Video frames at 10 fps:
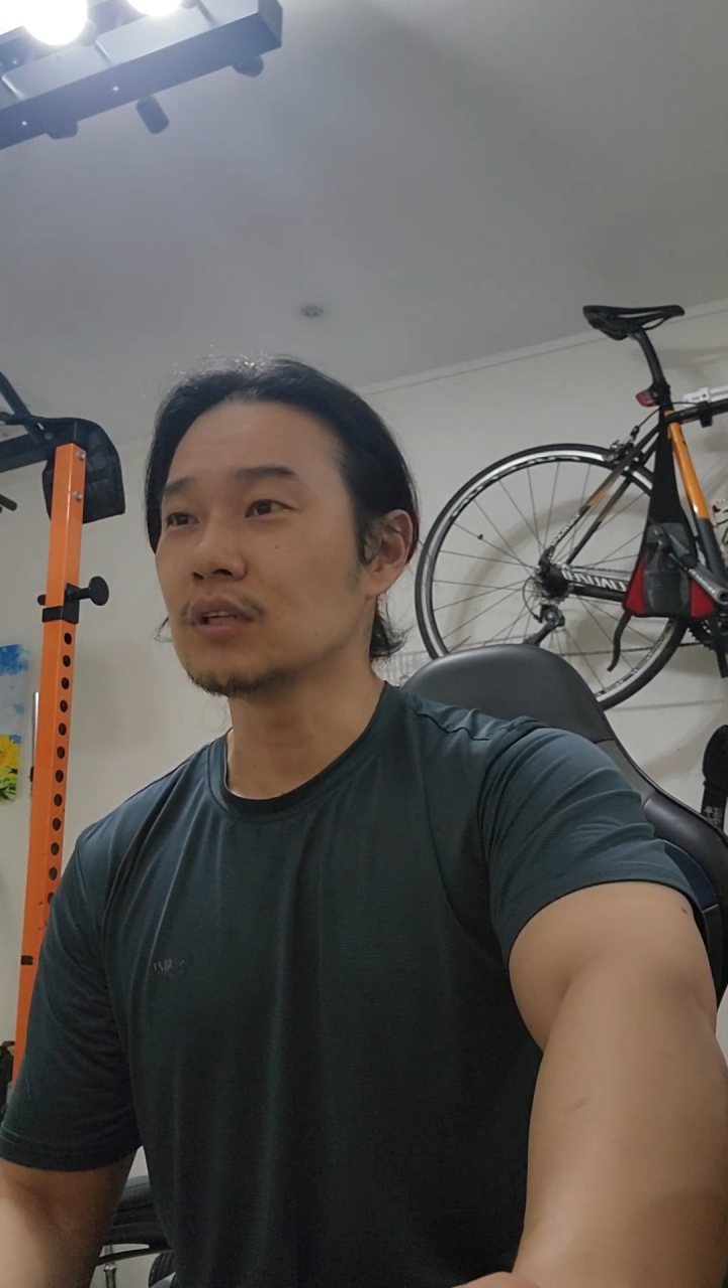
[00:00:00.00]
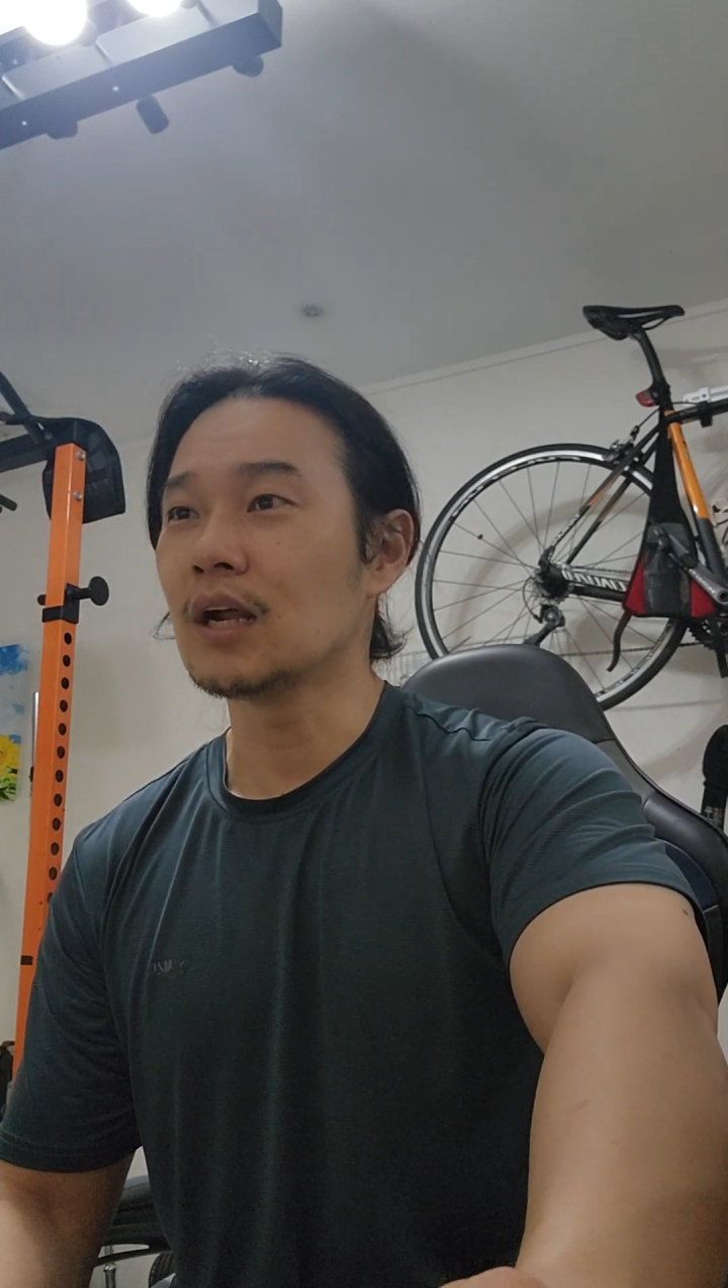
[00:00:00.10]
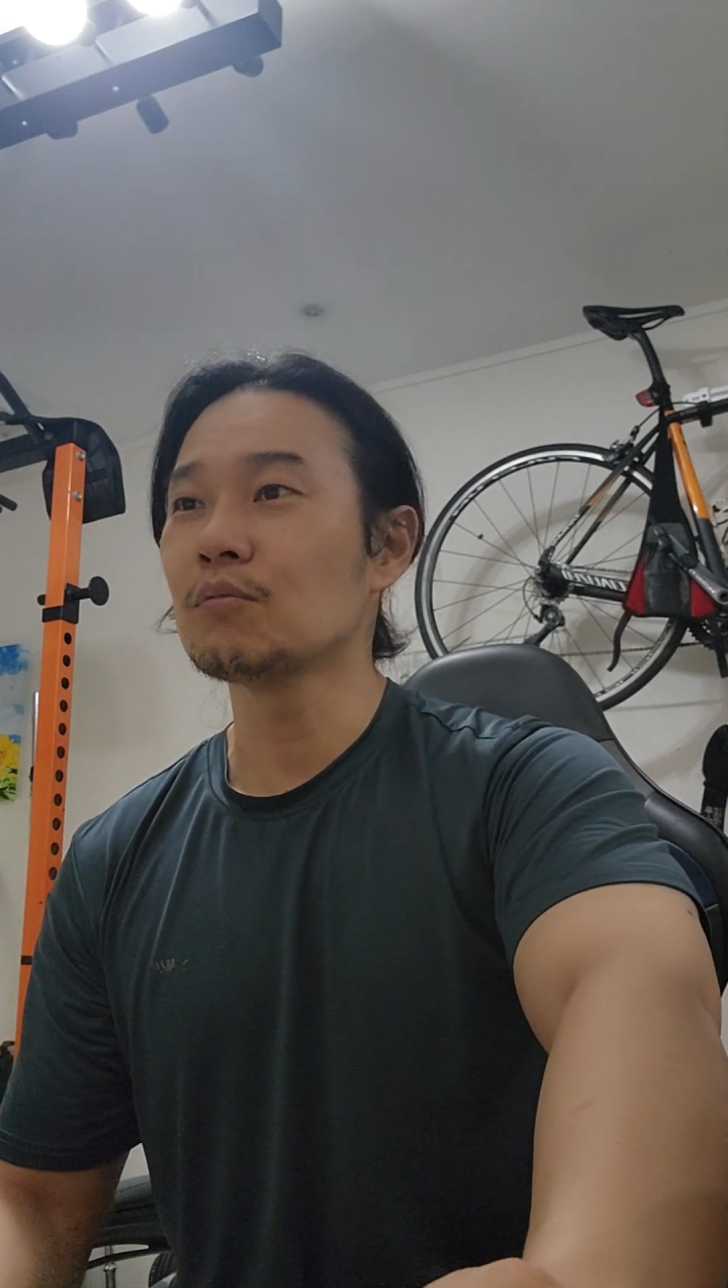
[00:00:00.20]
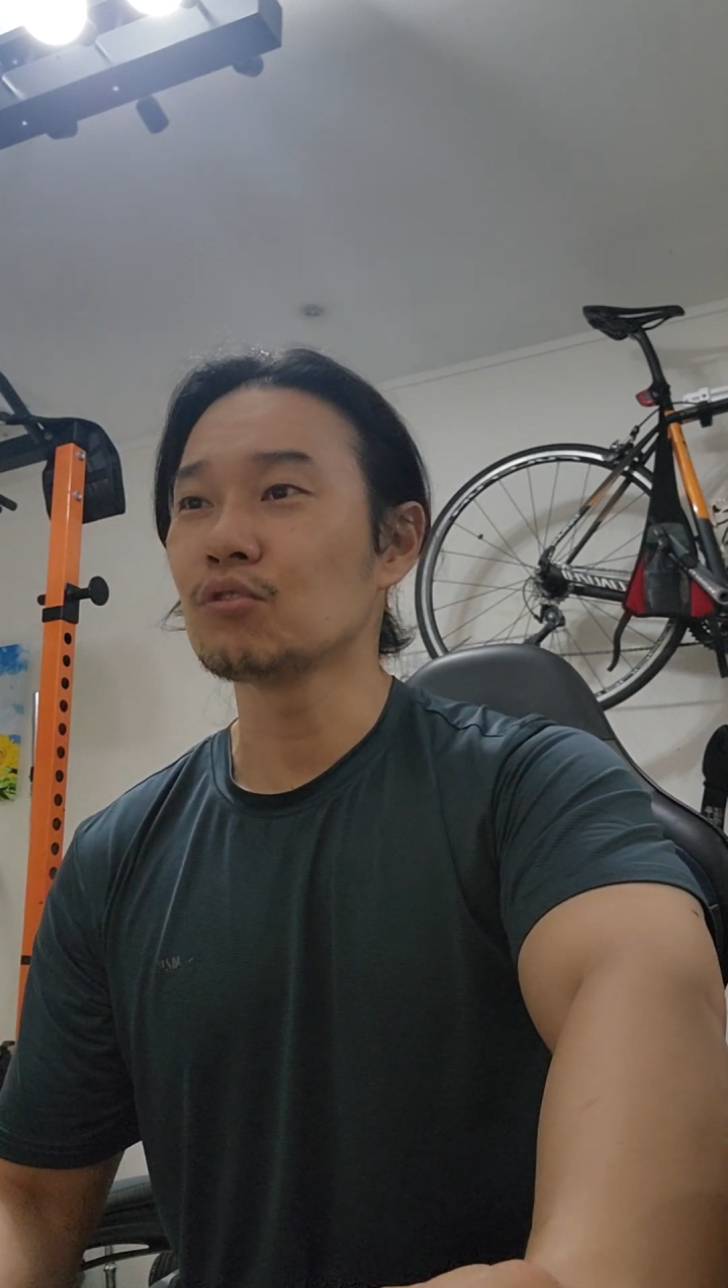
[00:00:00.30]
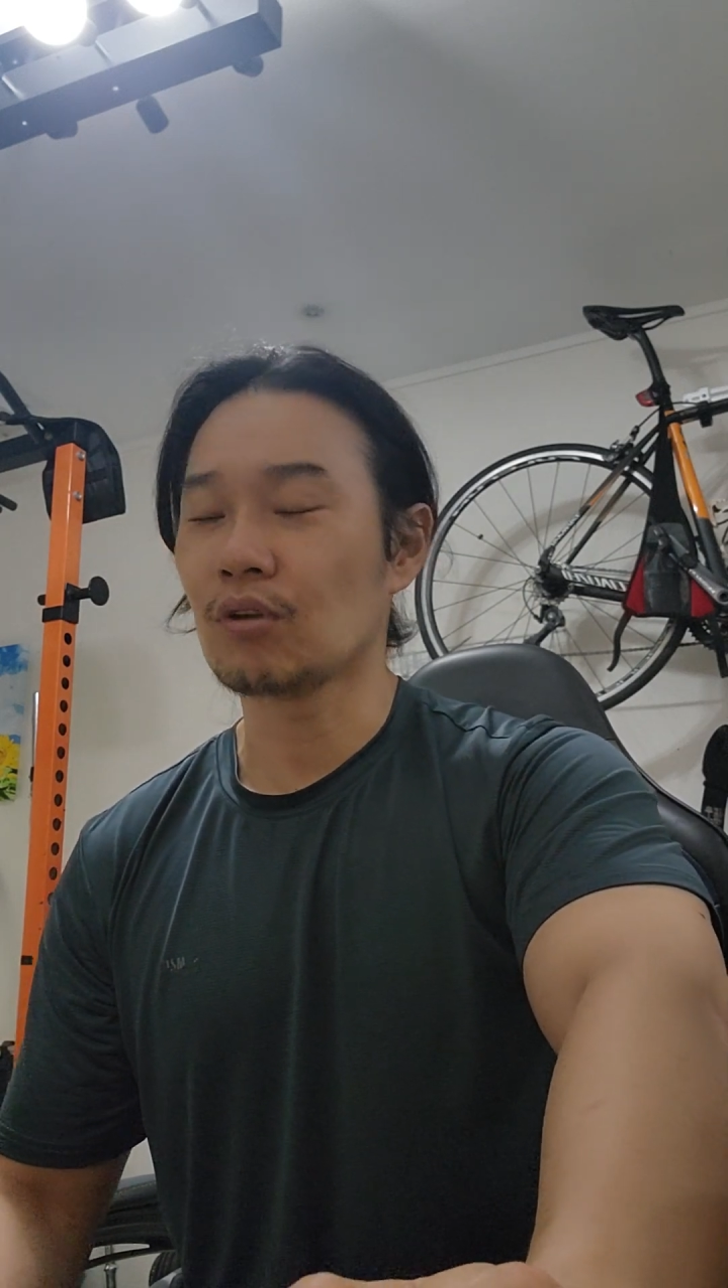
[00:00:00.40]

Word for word: 일하면